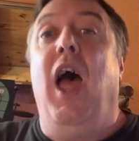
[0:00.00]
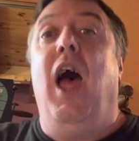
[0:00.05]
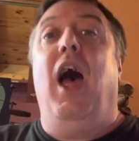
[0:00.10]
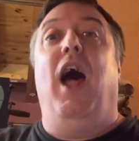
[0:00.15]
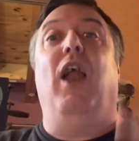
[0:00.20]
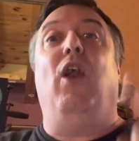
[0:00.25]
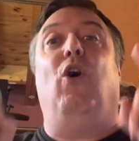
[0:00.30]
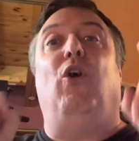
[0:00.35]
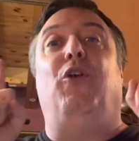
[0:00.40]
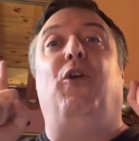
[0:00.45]

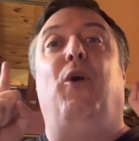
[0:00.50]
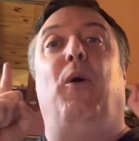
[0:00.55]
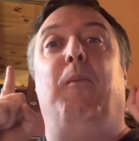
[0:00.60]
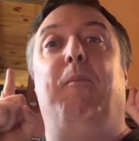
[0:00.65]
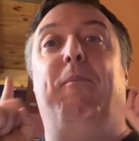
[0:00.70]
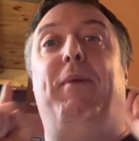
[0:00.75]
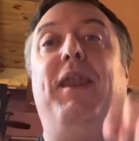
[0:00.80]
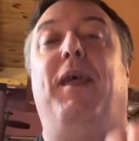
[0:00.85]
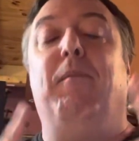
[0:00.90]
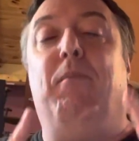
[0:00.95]
Alors dans
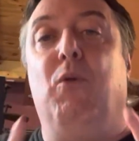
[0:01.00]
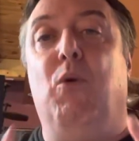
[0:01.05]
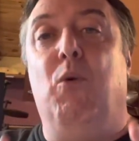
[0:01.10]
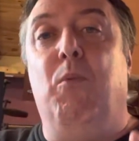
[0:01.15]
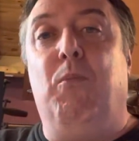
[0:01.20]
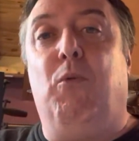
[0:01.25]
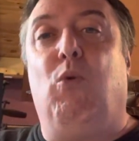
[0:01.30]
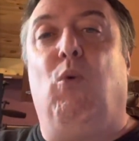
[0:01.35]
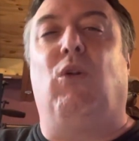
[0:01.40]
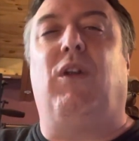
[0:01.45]

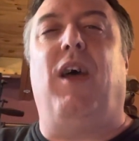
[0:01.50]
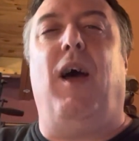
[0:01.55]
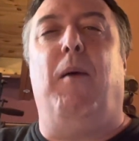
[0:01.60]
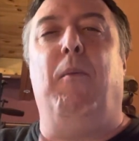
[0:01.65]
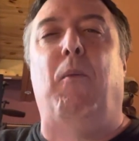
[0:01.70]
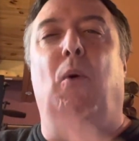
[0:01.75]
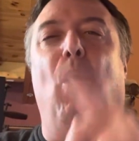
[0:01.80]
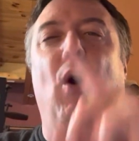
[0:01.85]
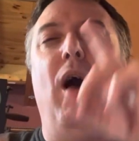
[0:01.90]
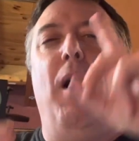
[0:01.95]
Badaboom,
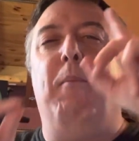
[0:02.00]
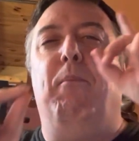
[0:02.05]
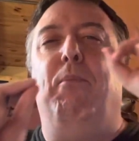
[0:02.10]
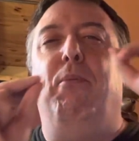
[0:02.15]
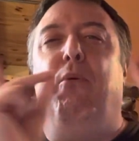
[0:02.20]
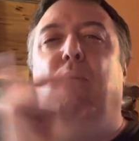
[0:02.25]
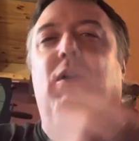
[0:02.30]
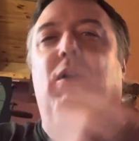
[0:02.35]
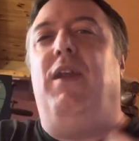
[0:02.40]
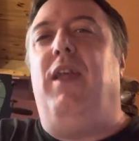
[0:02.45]
contrairement à
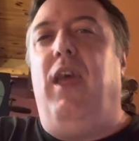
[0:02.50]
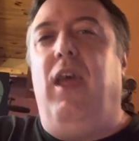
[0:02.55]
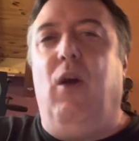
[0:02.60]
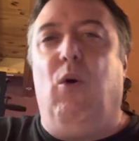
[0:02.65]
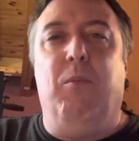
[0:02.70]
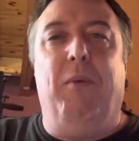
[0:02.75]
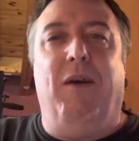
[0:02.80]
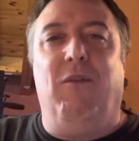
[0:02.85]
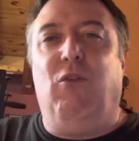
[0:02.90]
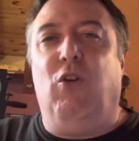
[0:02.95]
Bulder
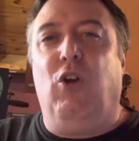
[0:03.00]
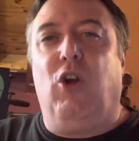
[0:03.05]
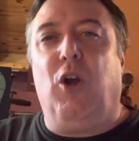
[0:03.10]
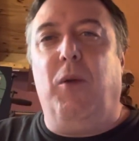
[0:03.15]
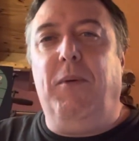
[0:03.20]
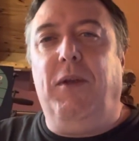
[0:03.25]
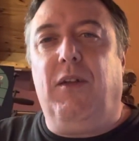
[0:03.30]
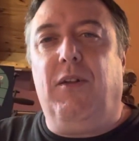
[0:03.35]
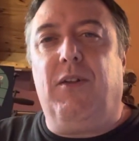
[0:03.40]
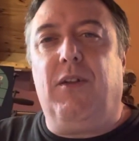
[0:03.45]
ou Bref de
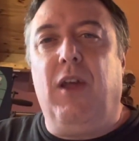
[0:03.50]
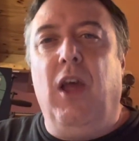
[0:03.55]
comics,